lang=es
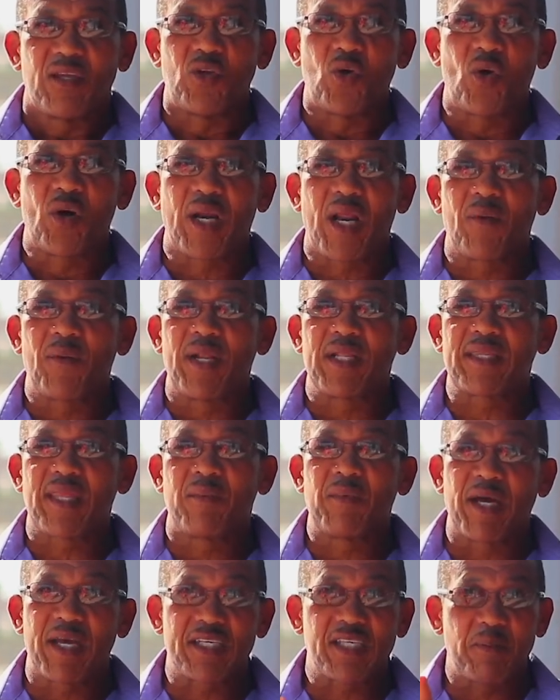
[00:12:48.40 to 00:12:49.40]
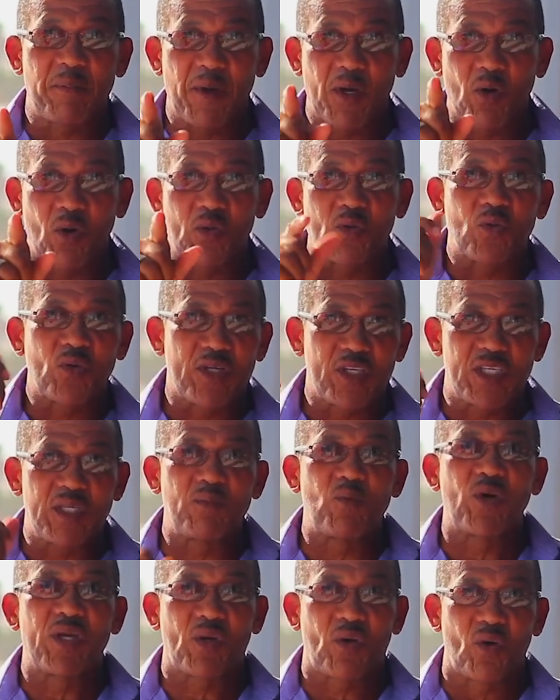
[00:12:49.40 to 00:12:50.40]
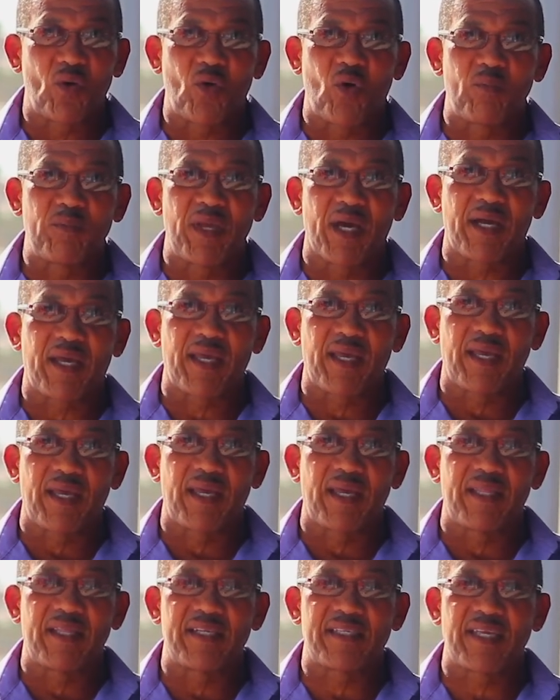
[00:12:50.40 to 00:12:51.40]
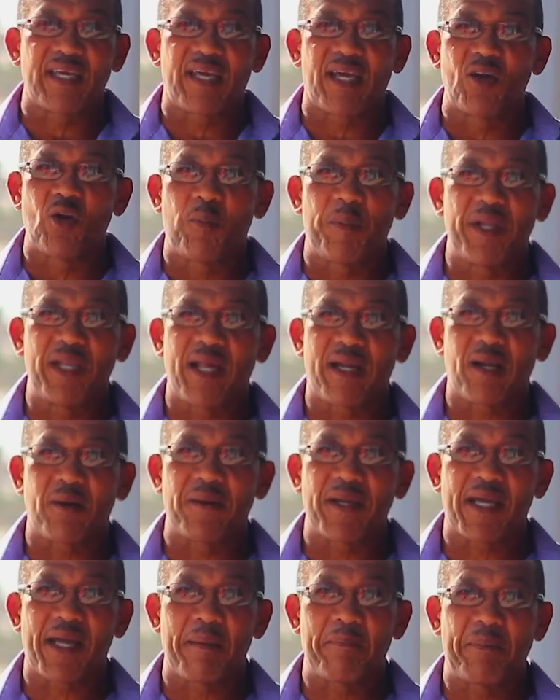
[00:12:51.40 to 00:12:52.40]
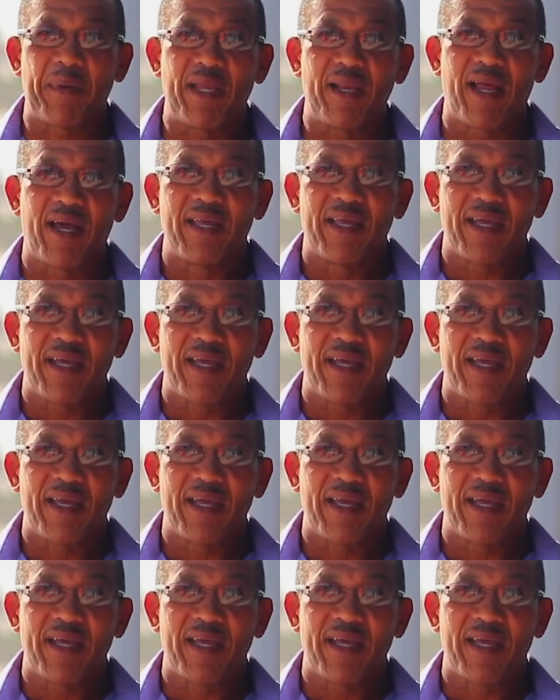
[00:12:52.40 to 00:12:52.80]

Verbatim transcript: Yo grabé el tema que se pegó durísimo en Colombia, que dice que lo pila Rebeca, pila.